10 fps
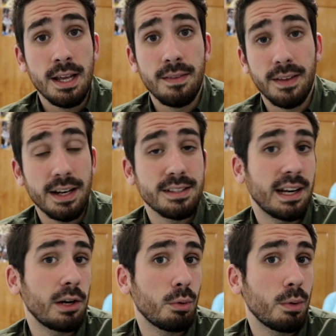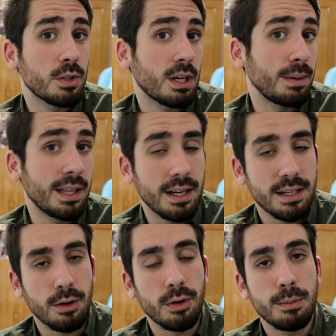de quiénes serán los nuevos capitanes.
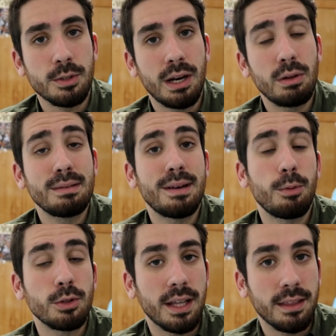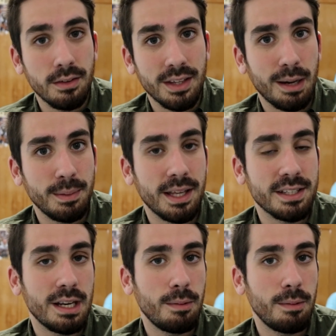Recordemos que en la última votación de capitanes en el